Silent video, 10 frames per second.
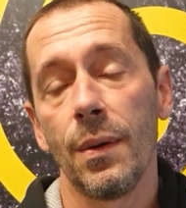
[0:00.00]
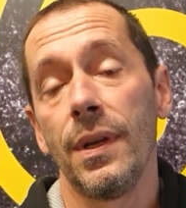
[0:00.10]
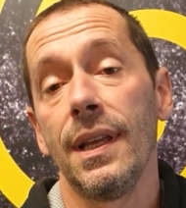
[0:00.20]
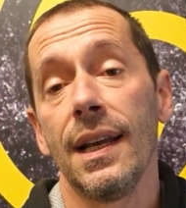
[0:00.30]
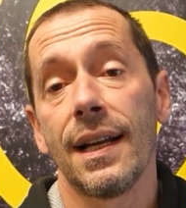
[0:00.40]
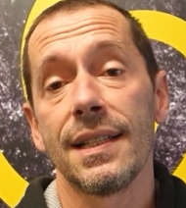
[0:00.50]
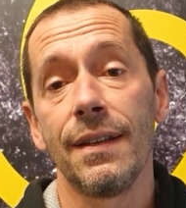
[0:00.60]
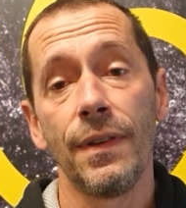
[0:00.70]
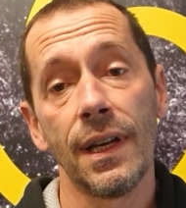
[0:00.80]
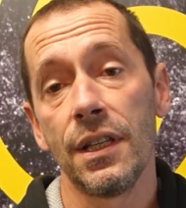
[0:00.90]
quindi la
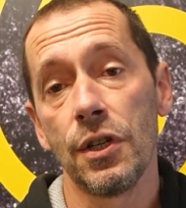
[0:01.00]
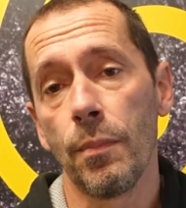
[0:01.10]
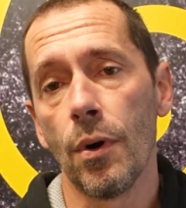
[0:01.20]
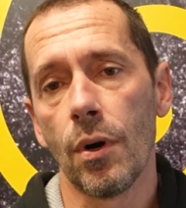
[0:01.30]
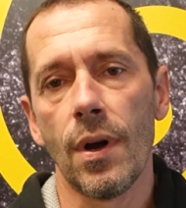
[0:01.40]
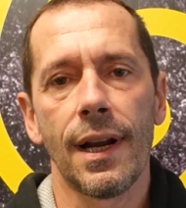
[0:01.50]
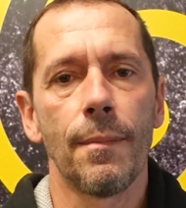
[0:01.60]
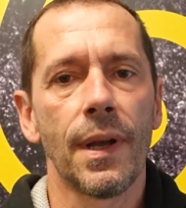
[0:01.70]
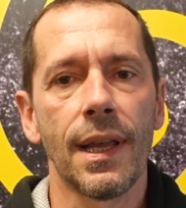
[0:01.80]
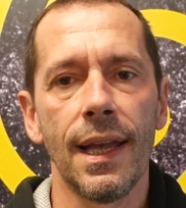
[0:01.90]
classifica dice poco,
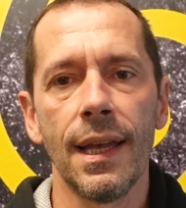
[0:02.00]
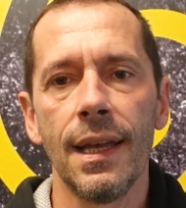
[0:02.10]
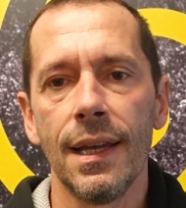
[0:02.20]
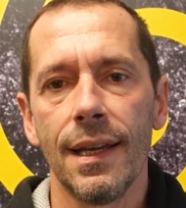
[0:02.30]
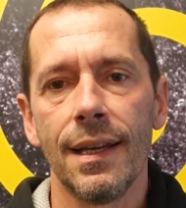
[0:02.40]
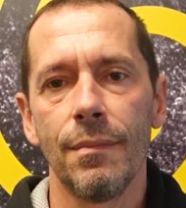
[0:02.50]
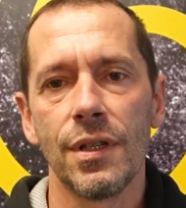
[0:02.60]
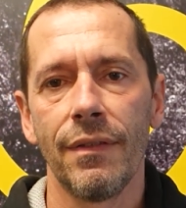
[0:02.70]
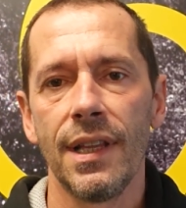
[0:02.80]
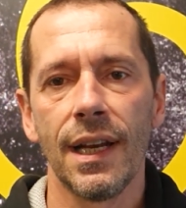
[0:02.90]
anche perché eh,
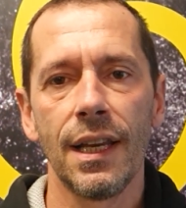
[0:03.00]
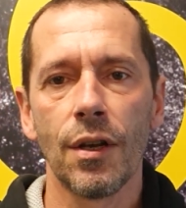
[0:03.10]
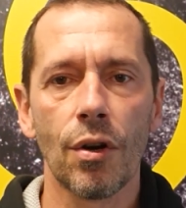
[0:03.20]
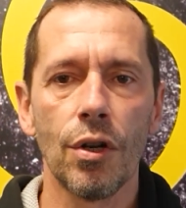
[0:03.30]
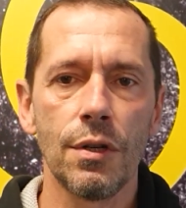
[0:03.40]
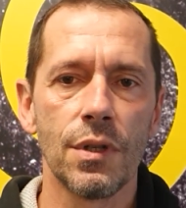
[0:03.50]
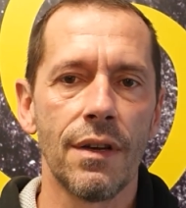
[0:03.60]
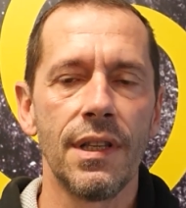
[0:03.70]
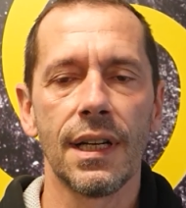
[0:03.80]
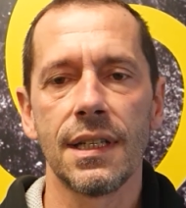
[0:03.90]
bisogna vedere gli incroci,
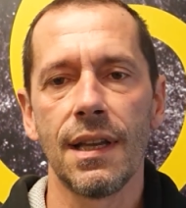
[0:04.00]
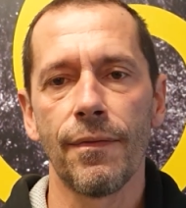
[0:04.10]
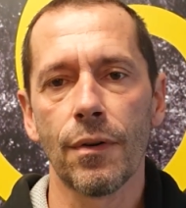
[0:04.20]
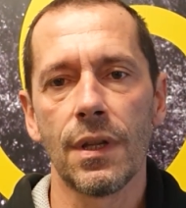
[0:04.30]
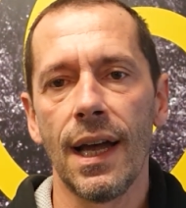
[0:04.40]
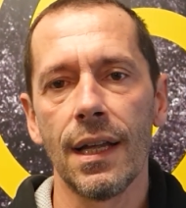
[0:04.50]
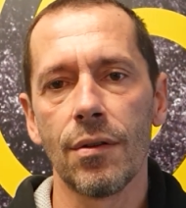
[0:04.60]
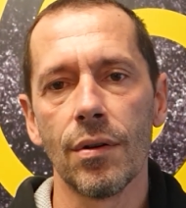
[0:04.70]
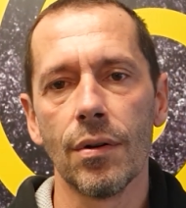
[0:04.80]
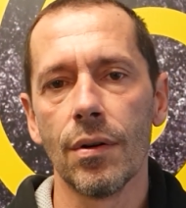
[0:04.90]
bisogna vedere chi si è
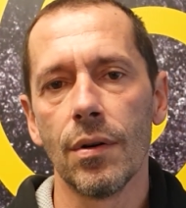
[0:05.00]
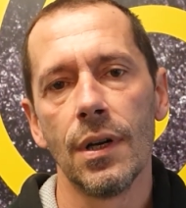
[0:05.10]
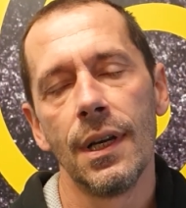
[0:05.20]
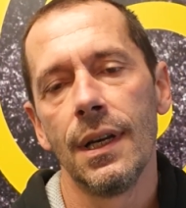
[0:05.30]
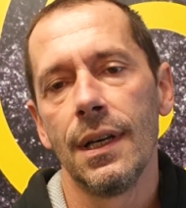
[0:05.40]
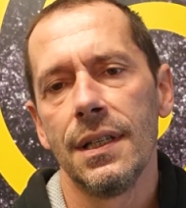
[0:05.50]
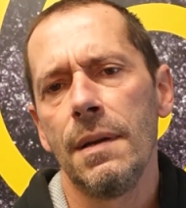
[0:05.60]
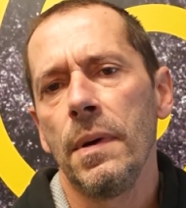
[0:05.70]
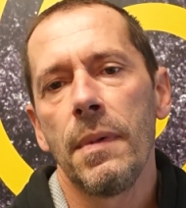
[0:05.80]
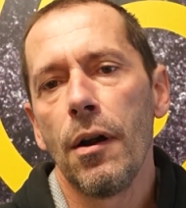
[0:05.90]
affrontato,
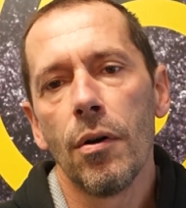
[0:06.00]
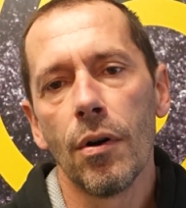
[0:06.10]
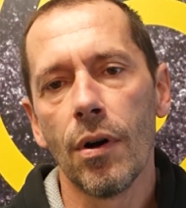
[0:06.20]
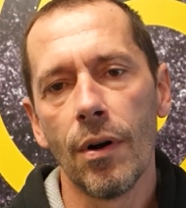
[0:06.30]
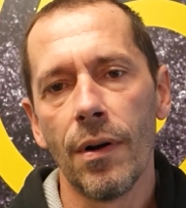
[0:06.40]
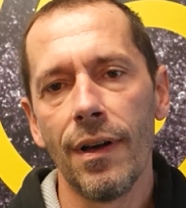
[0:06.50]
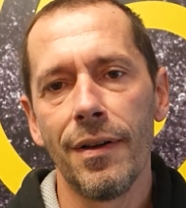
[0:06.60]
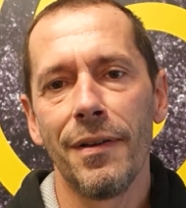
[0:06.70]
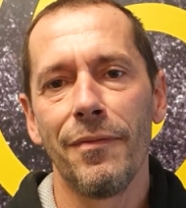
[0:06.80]
sempre bello eh,